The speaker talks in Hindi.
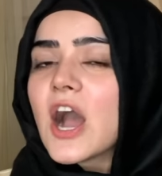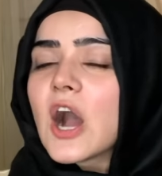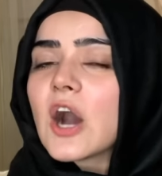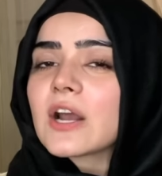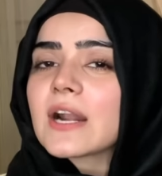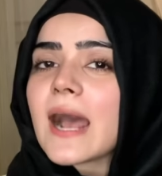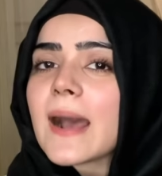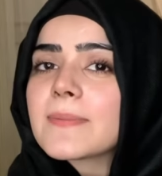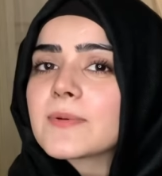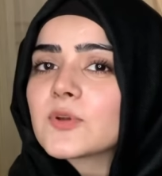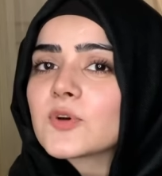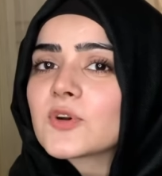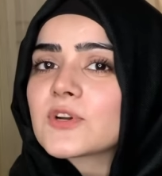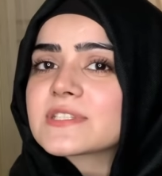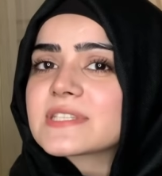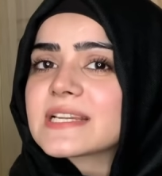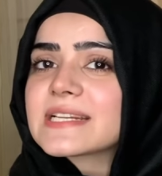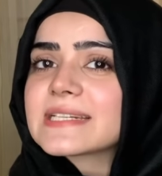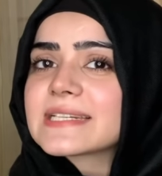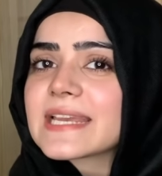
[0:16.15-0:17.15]
और आप लोगों
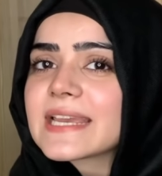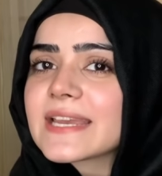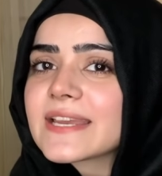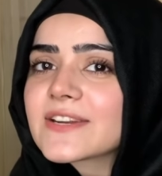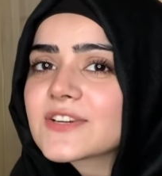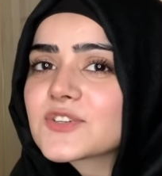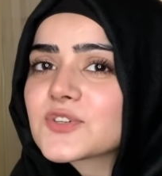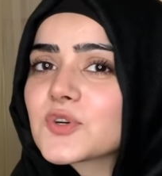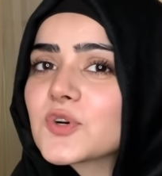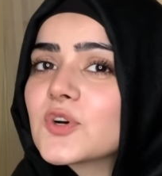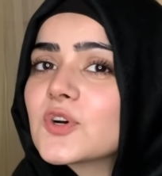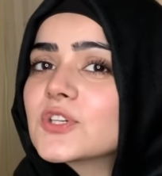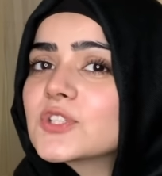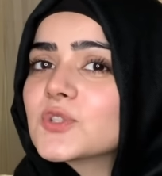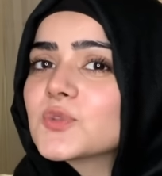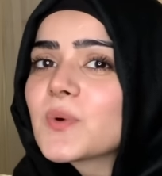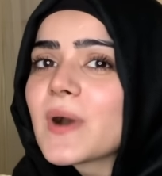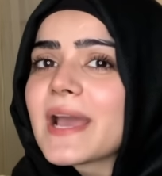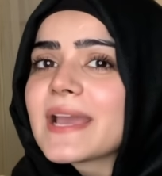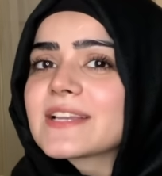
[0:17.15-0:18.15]
से ढेरों
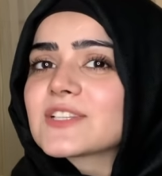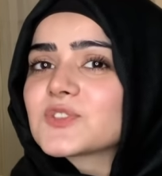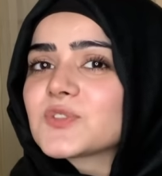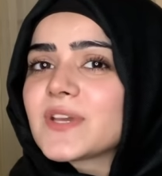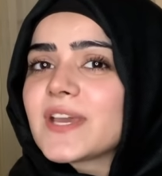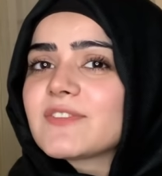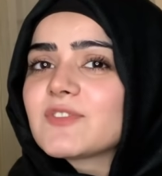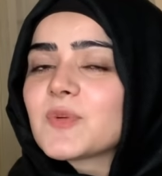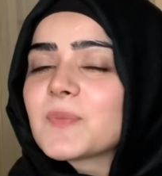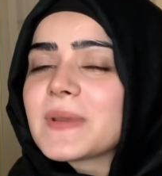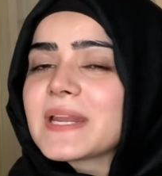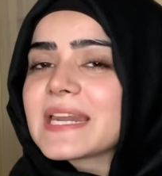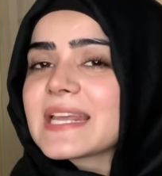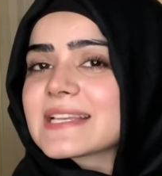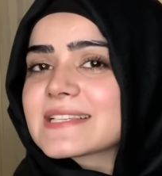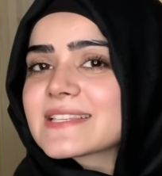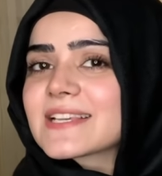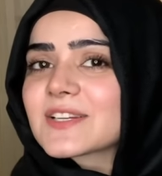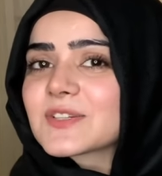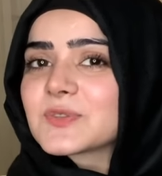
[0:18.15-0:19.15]
दुआएं जो है वो मैं ले
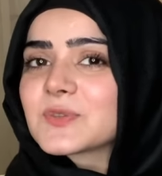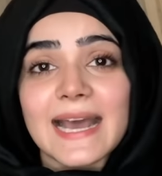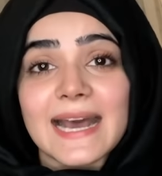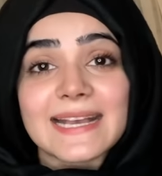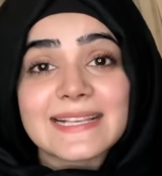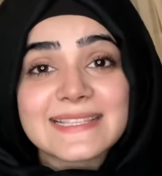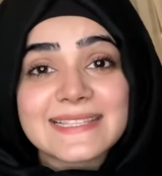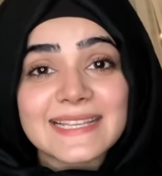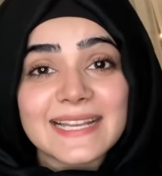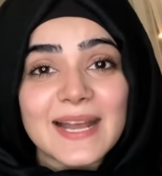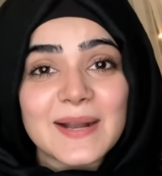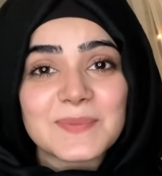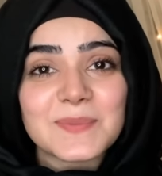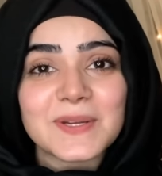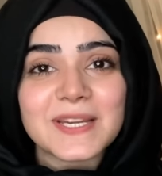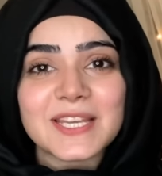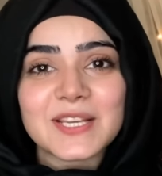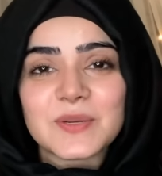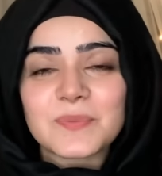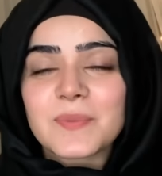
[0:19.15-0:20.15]
सकूँ असलम
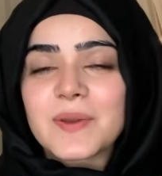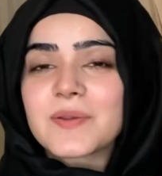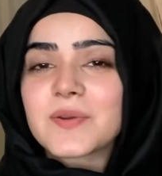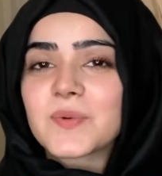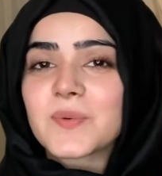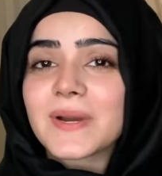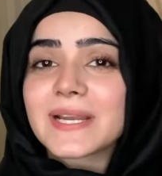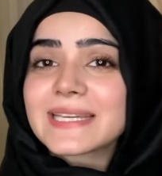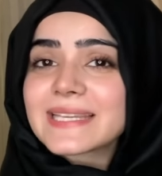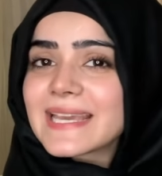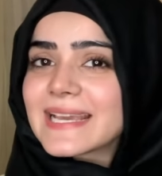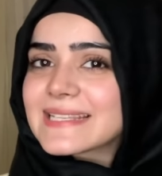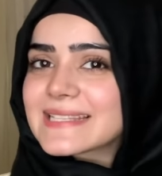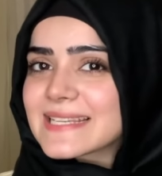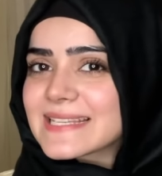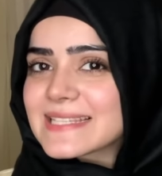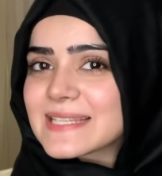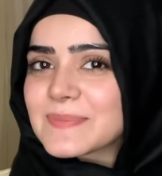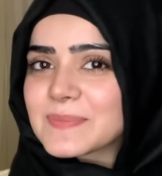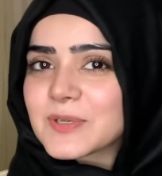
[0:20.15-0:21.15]
एवरीवन
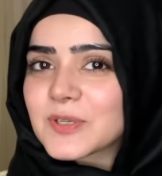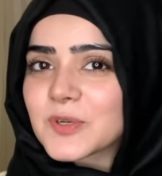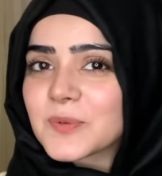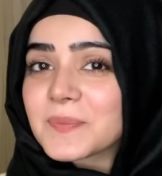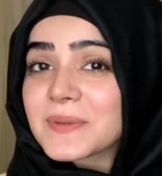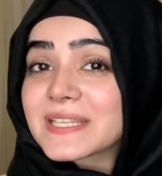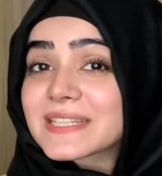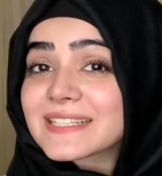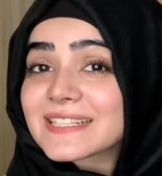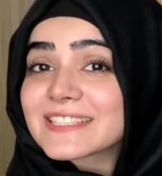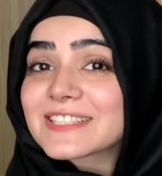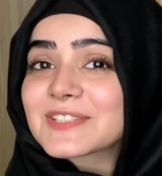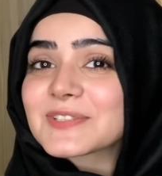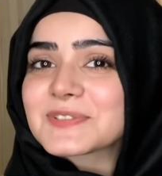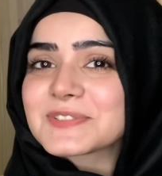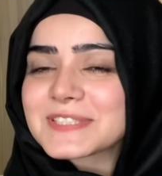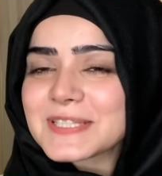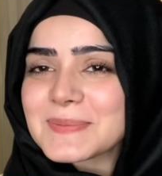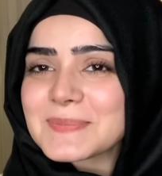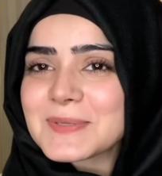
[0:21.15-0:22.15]
कैसे सब लोग उम्मीद करती हूँ
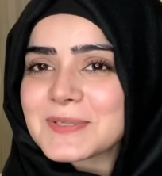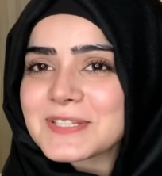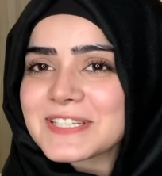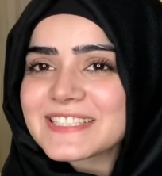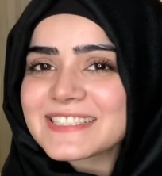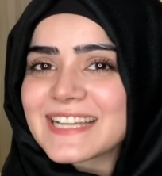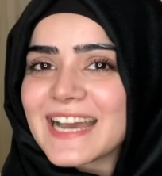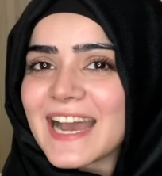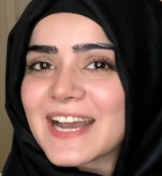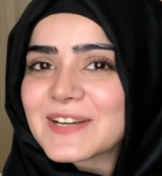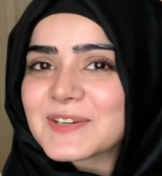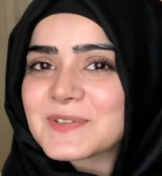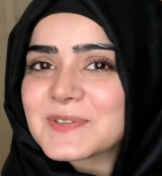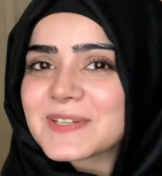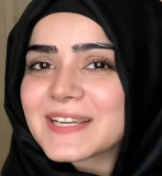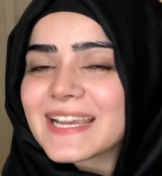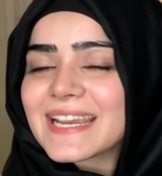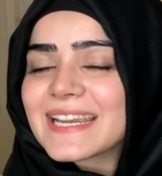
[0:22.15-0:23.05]
सब लोग ठीक ठाक होंगे